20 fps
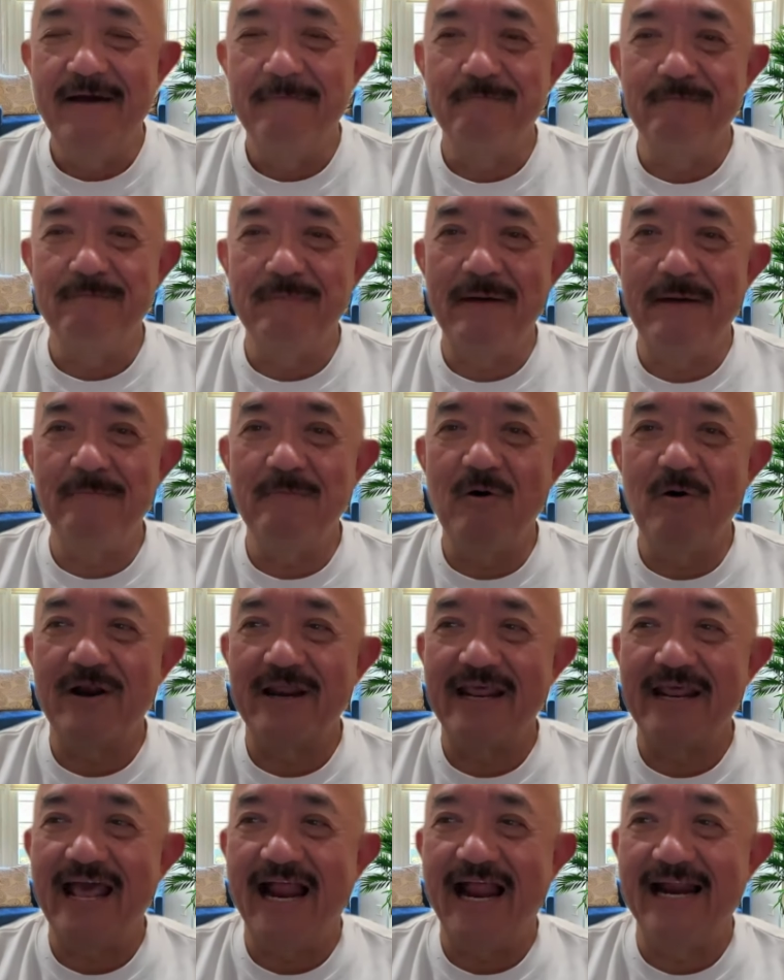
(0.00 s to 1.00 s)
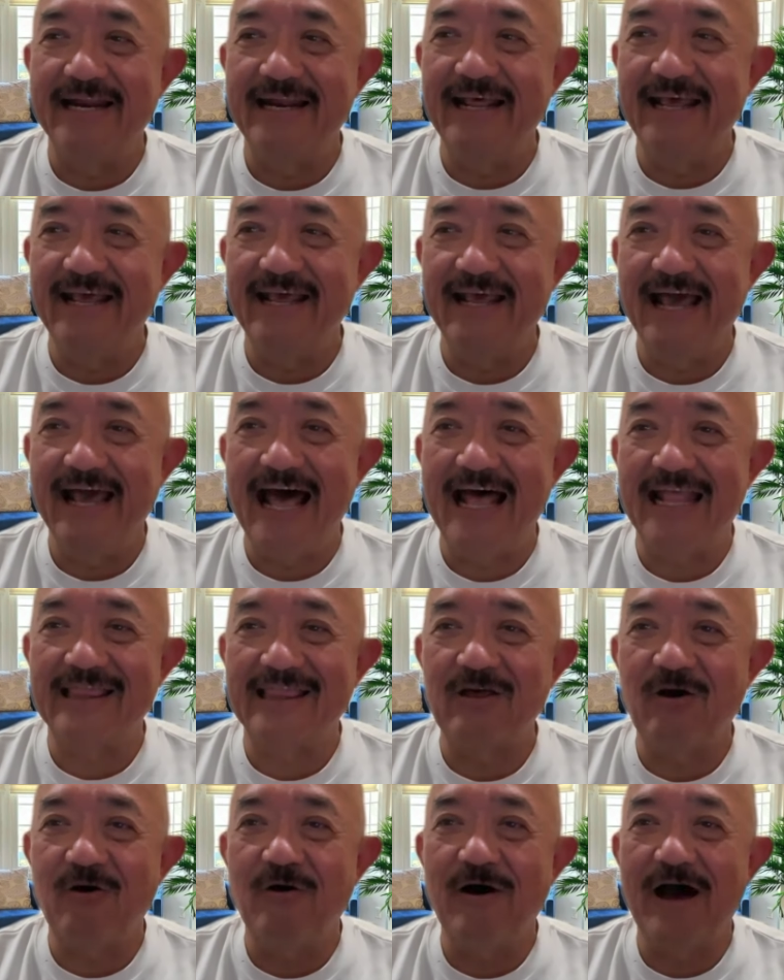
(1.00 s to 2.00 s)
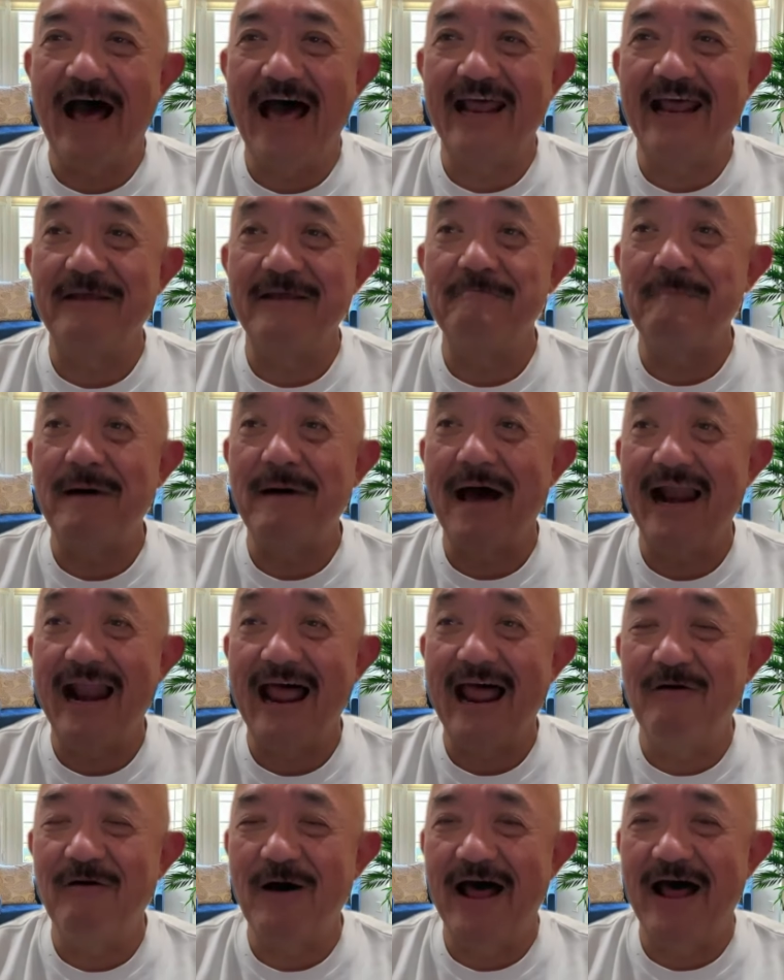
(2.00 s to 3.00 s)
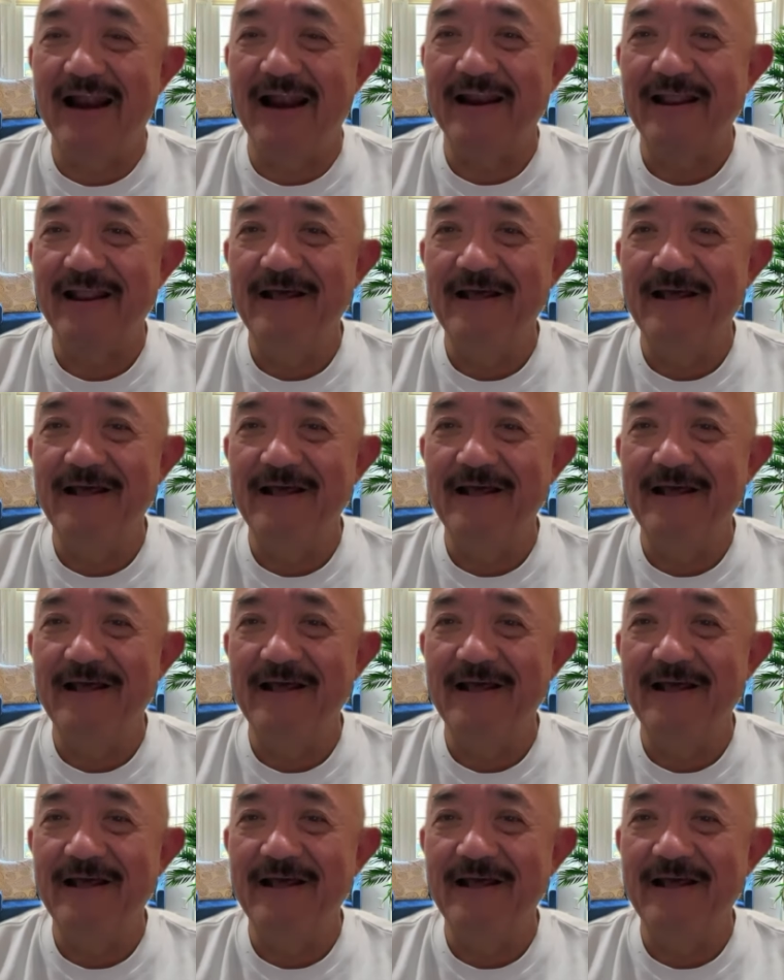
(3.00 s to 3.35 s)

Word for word: Memorial Day atau Hari Pahlawan.